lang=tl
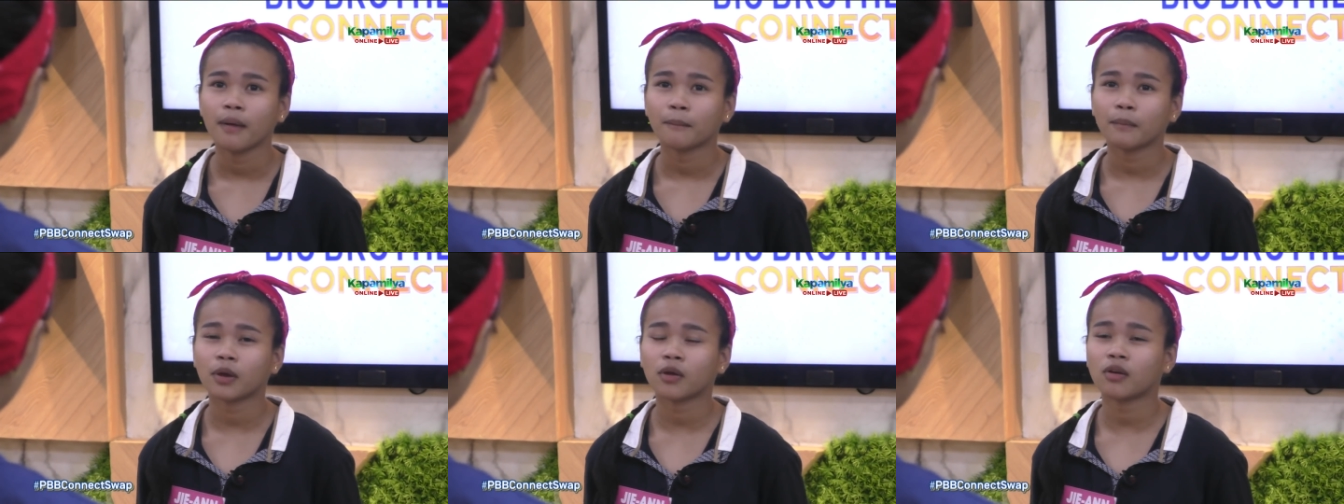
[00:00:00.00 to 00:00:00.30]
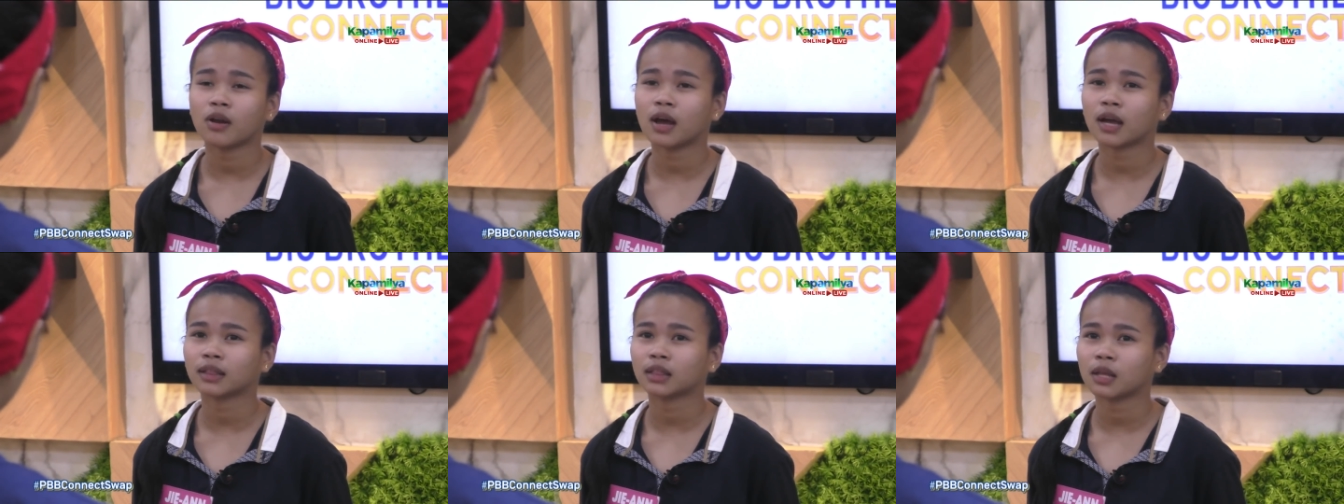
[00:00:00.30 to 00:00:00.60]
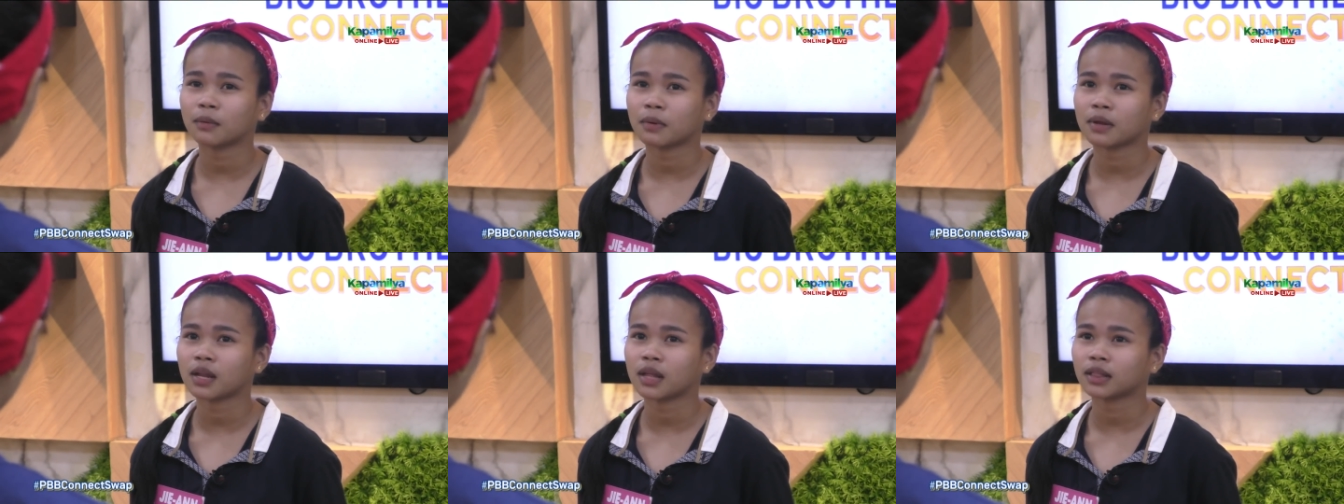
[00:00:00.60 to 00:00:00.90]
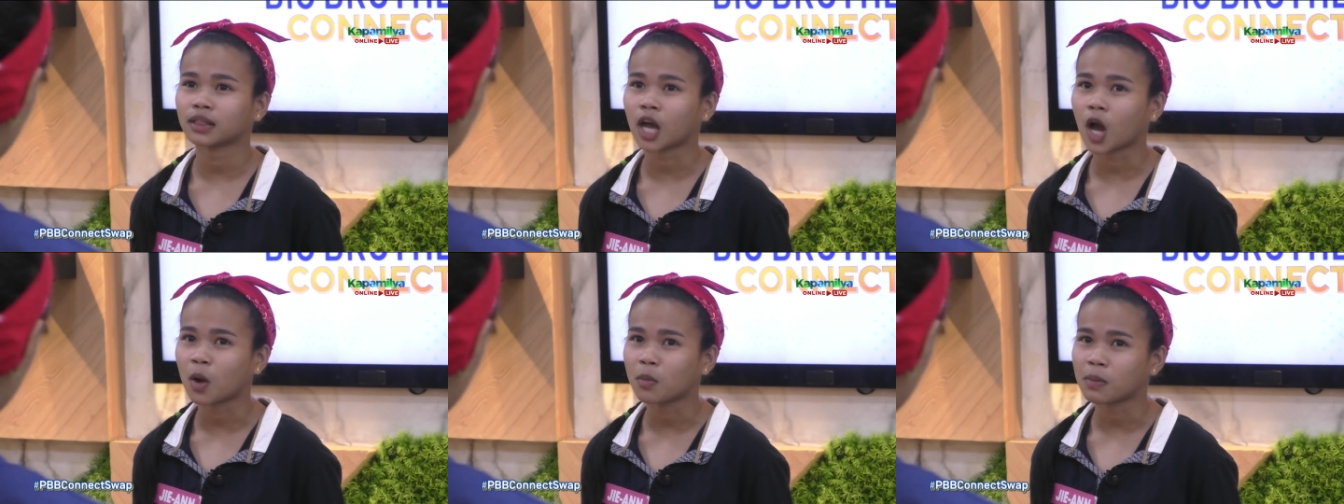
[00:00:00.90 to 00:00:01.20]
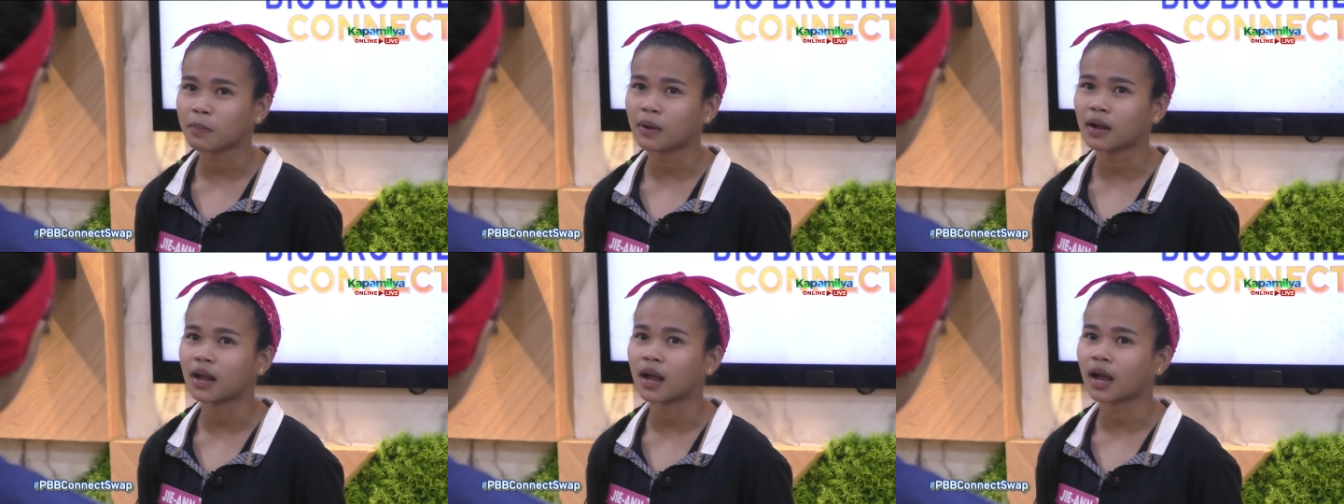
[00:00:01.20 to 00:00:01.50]
Pero lahat naman ng tao may
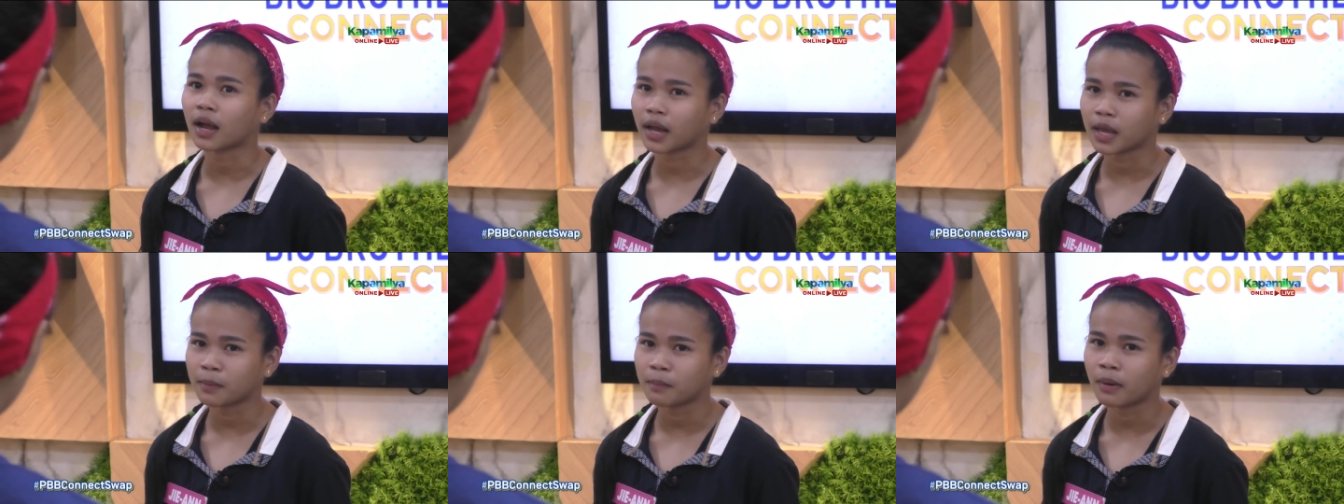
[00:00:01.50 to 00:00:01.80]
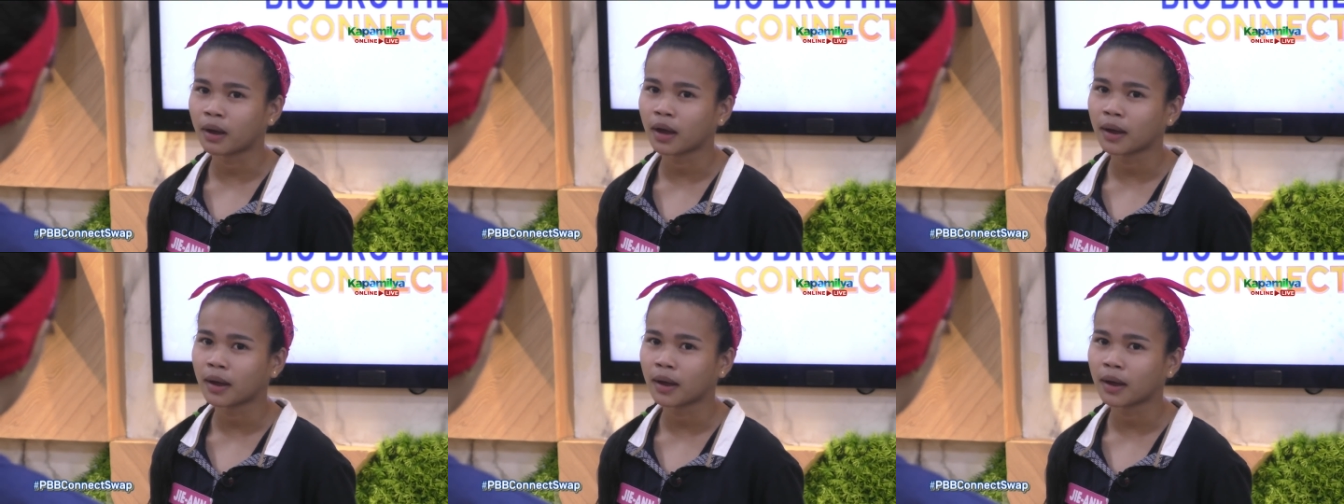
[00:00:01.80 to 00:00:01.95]
pagkakaiba.